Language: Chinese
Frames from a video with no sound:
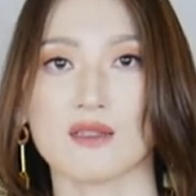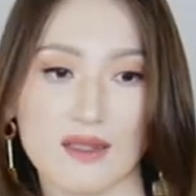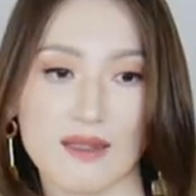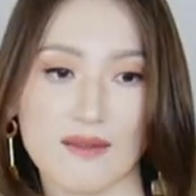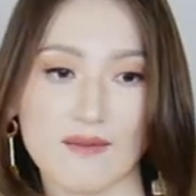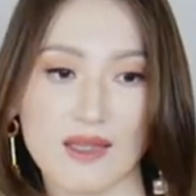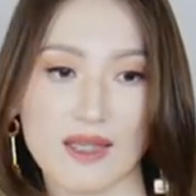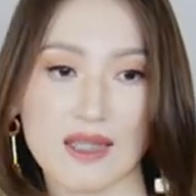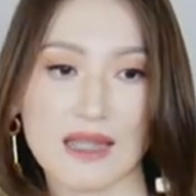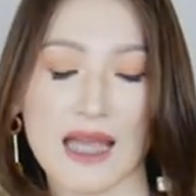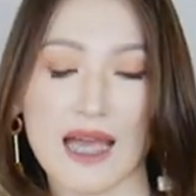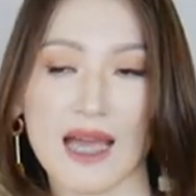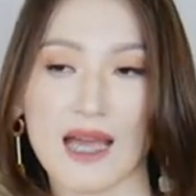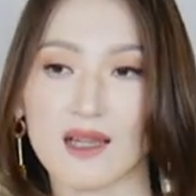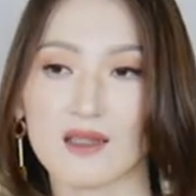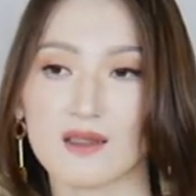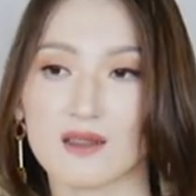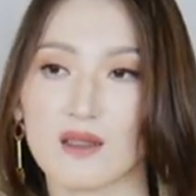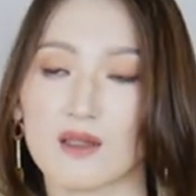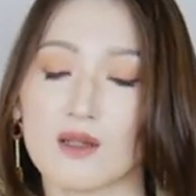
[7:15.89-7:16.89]
因为
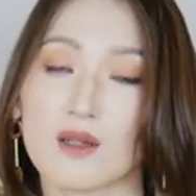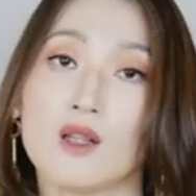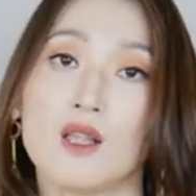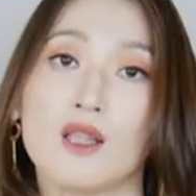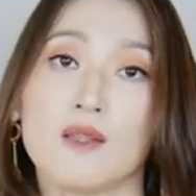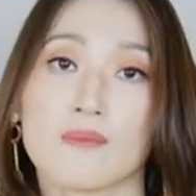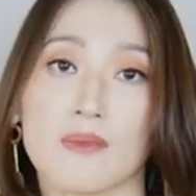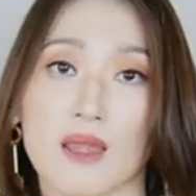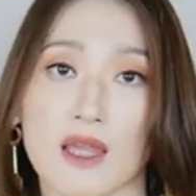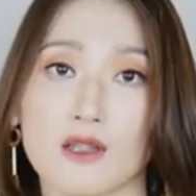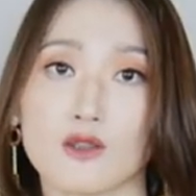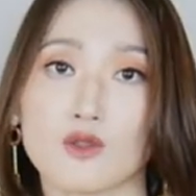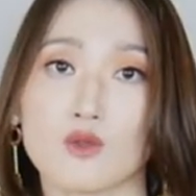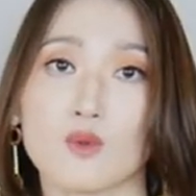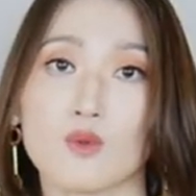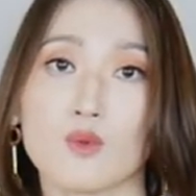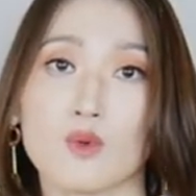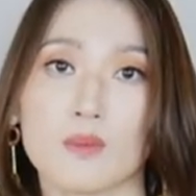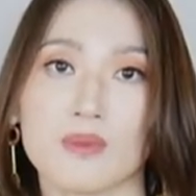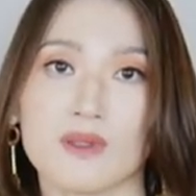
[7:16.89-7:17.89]
它的填充
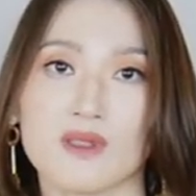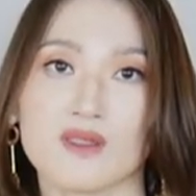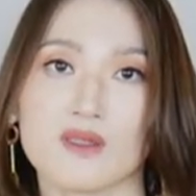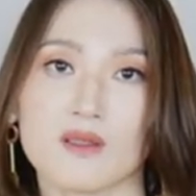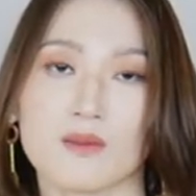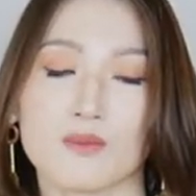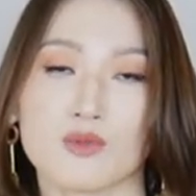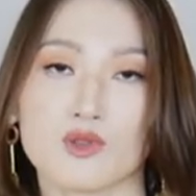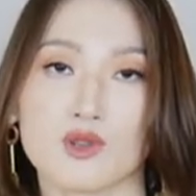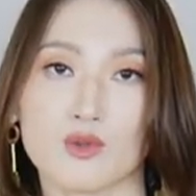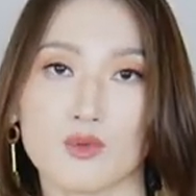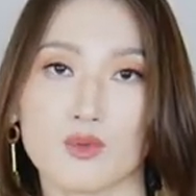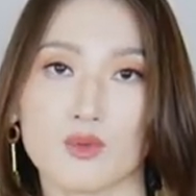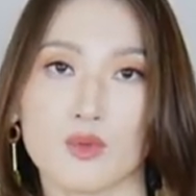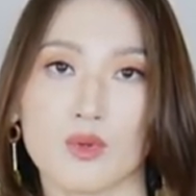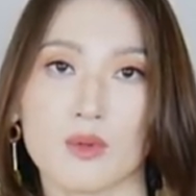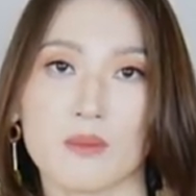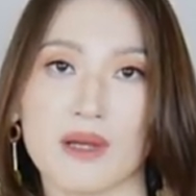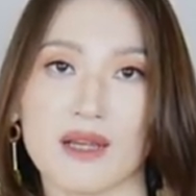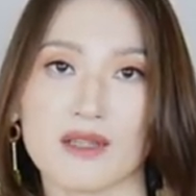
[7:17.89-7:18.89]
物毕竟不是羽
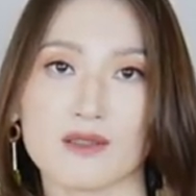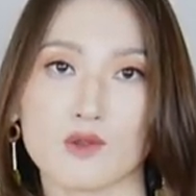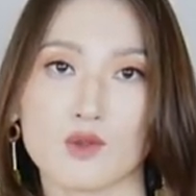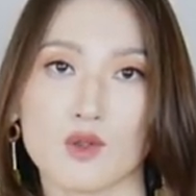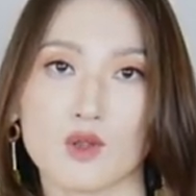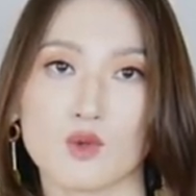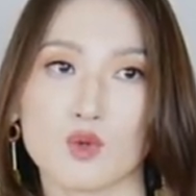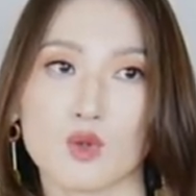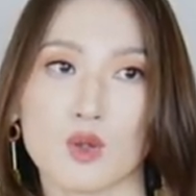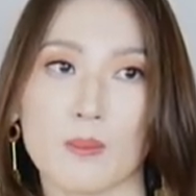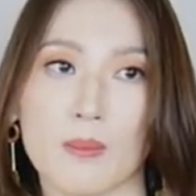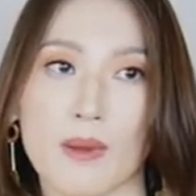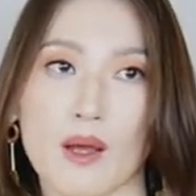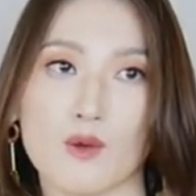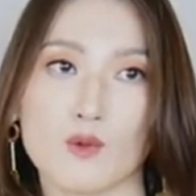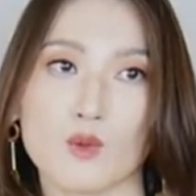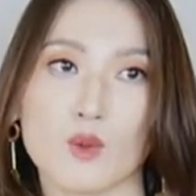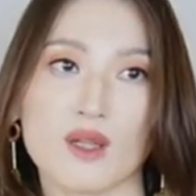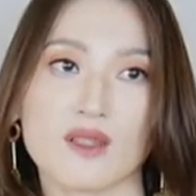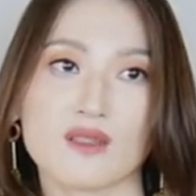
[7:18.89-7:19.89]
绒嘛，所以说
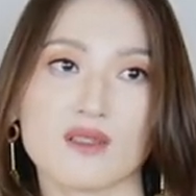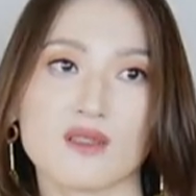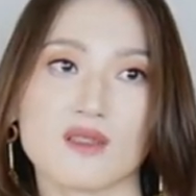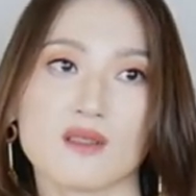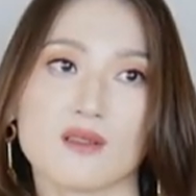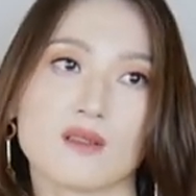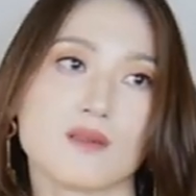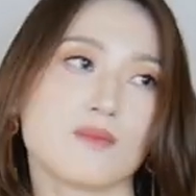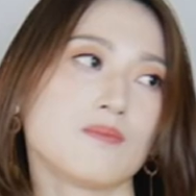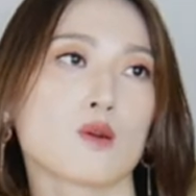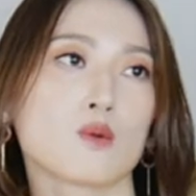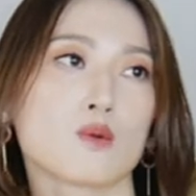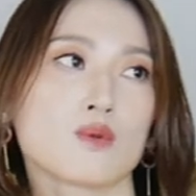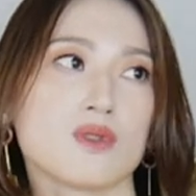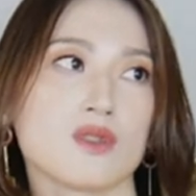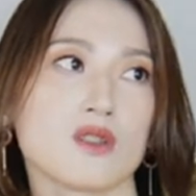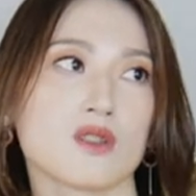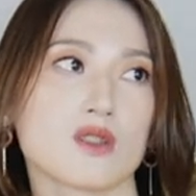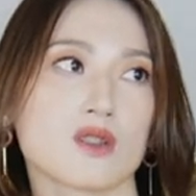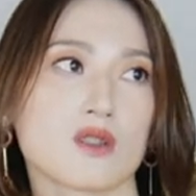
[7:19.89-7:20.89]
保暖性估
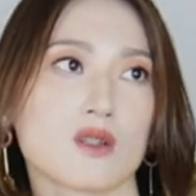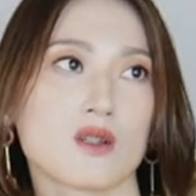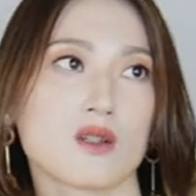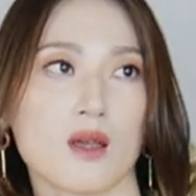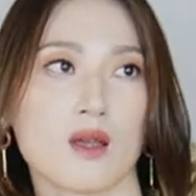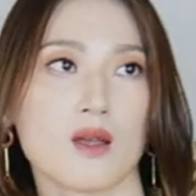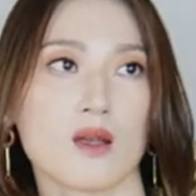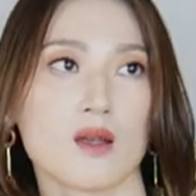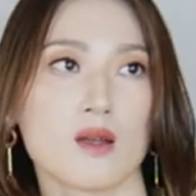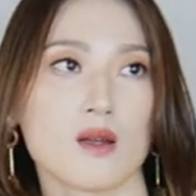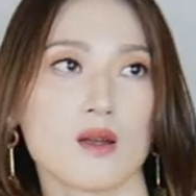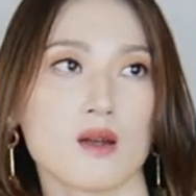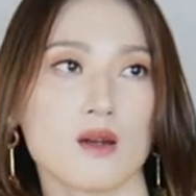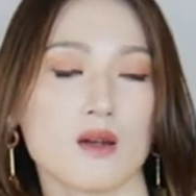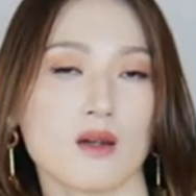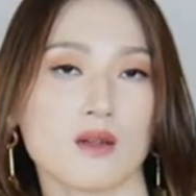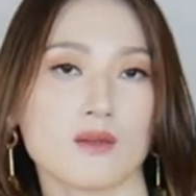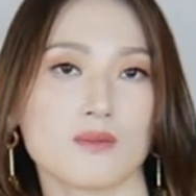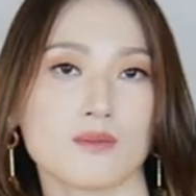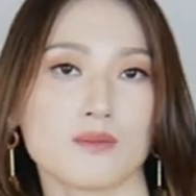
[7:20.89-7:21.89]
计是，
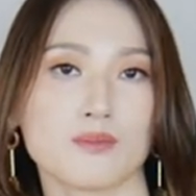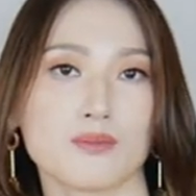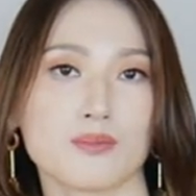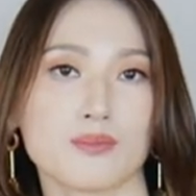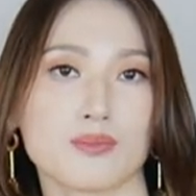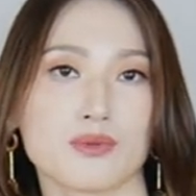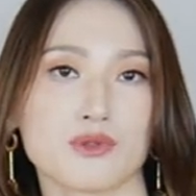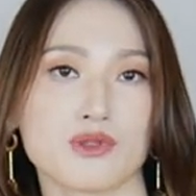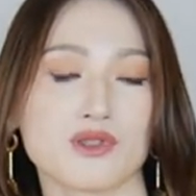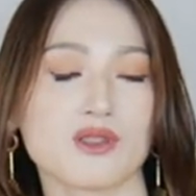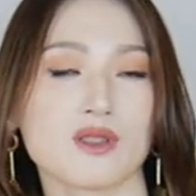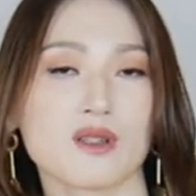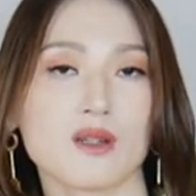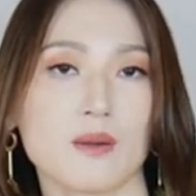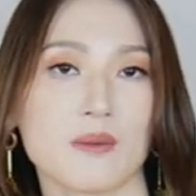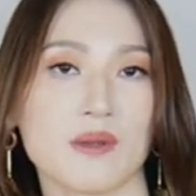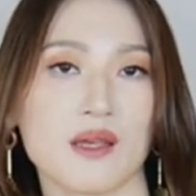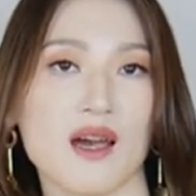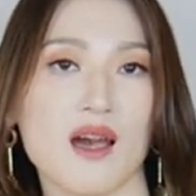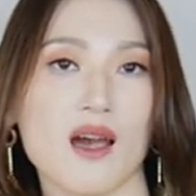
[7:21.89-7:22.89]
嗯， 不是
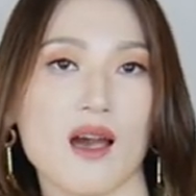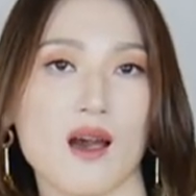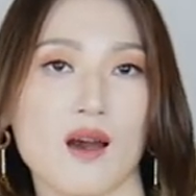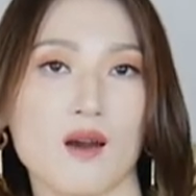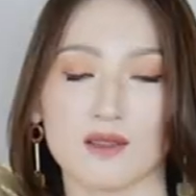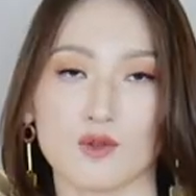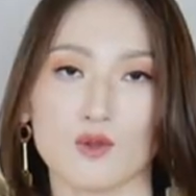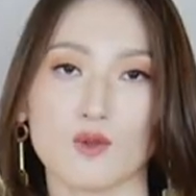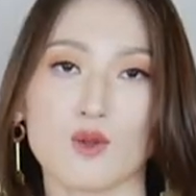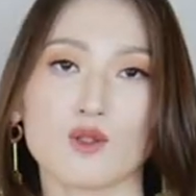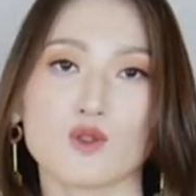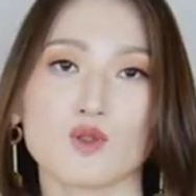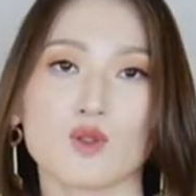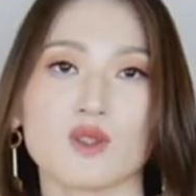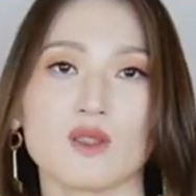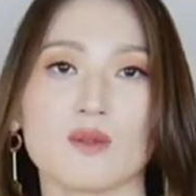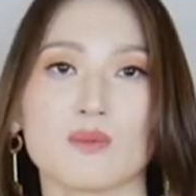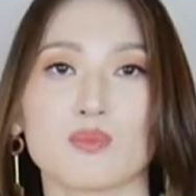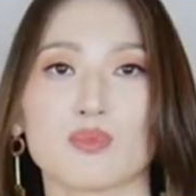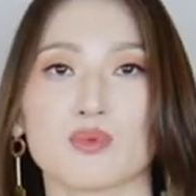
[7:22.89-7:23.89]
特别好。如果说
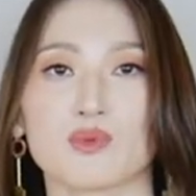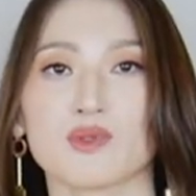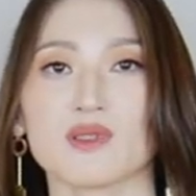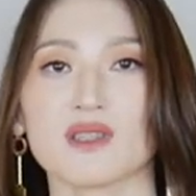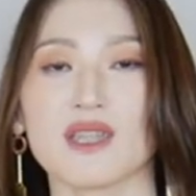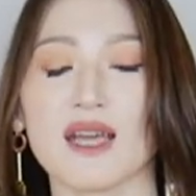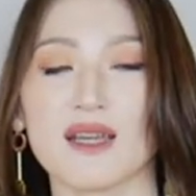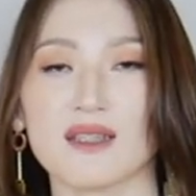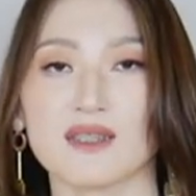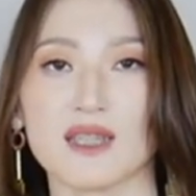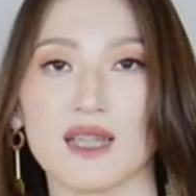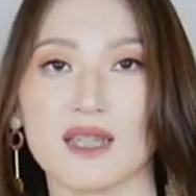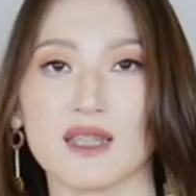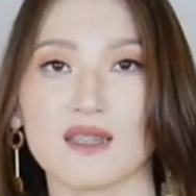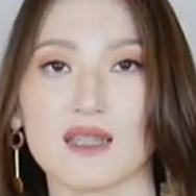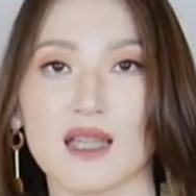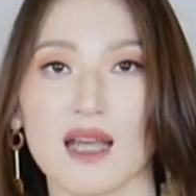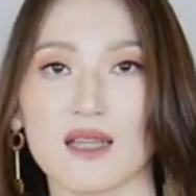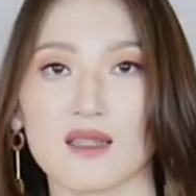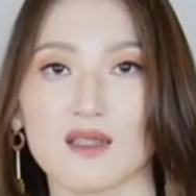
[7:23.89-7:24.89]
你不是太在
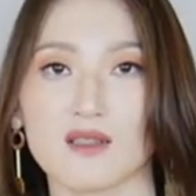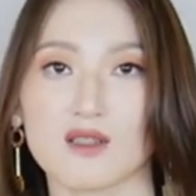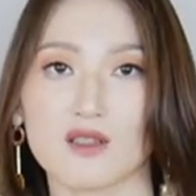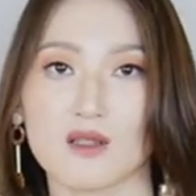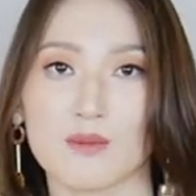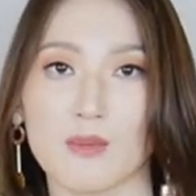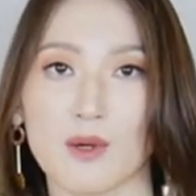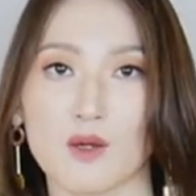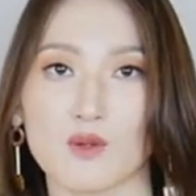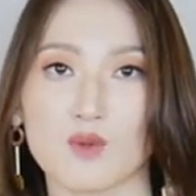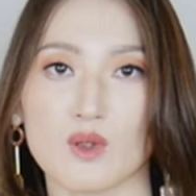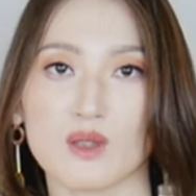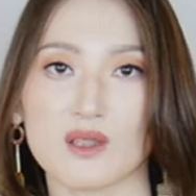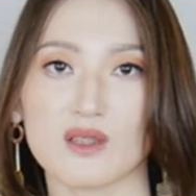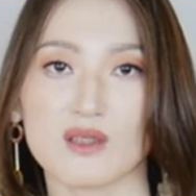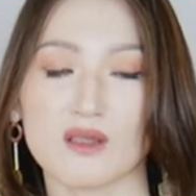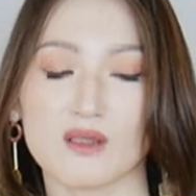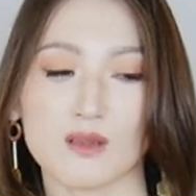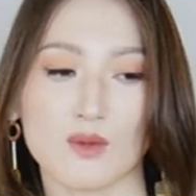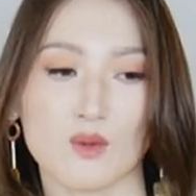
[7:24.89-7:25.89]
意它的这个保暖
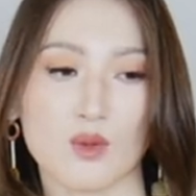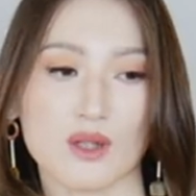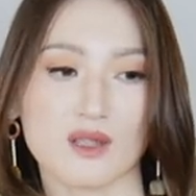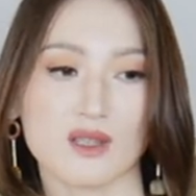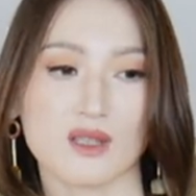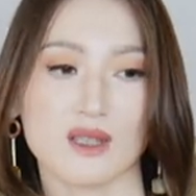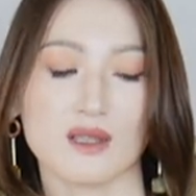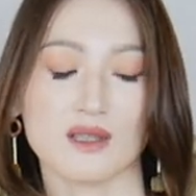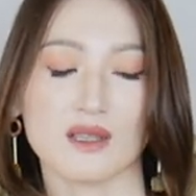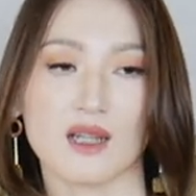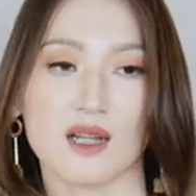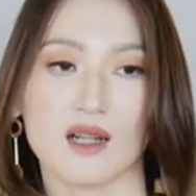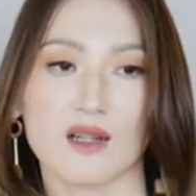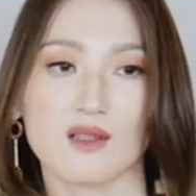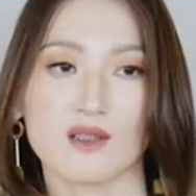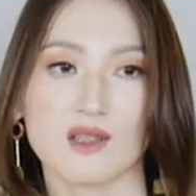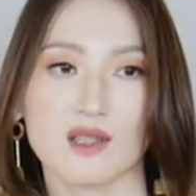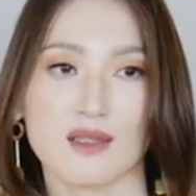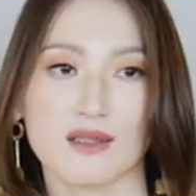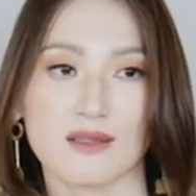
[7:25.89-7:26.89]
性的话，这一件还
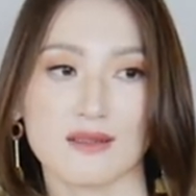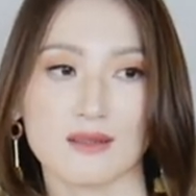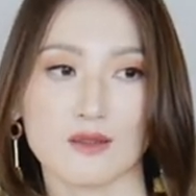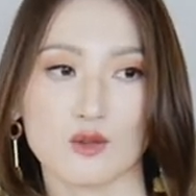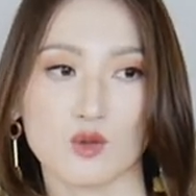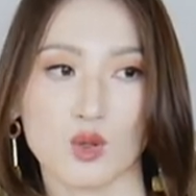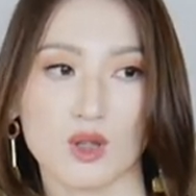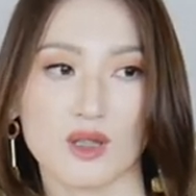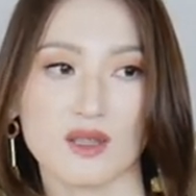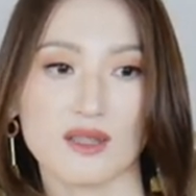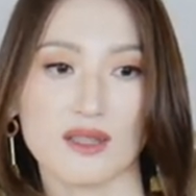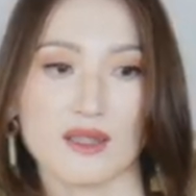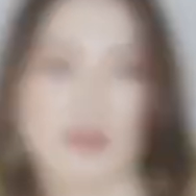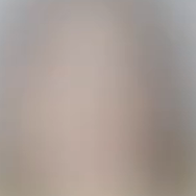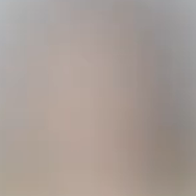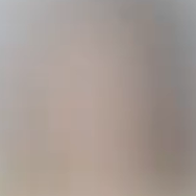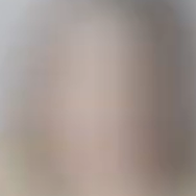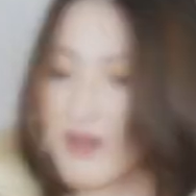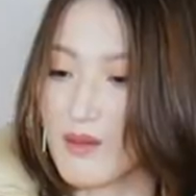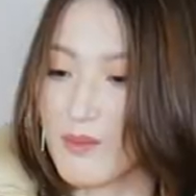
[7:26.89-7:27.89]
是挺推荐
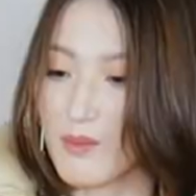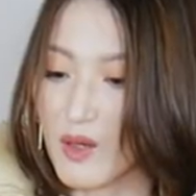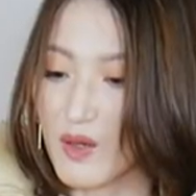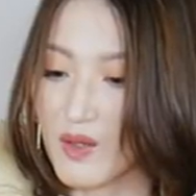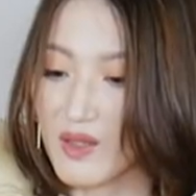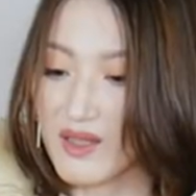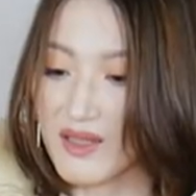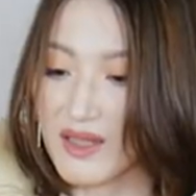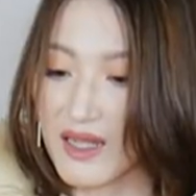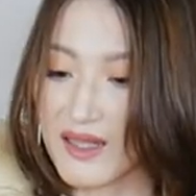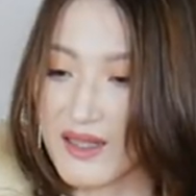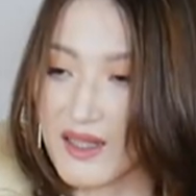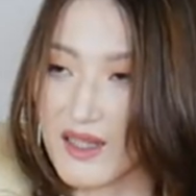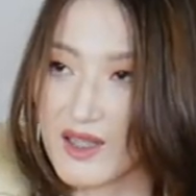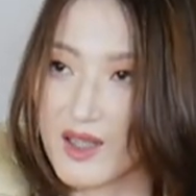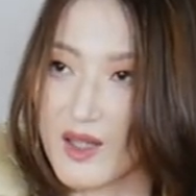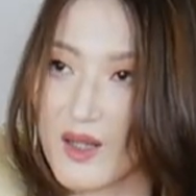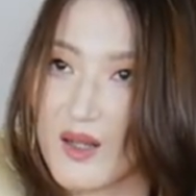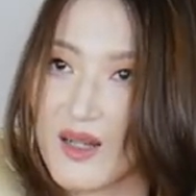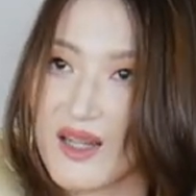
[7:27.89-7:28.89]
的。这个毛衣拿在
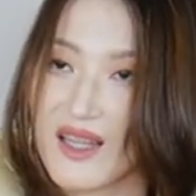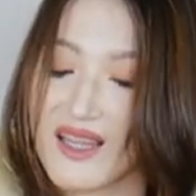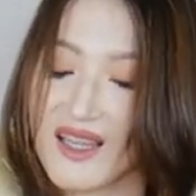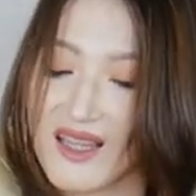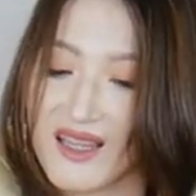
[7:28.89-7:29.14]
手里，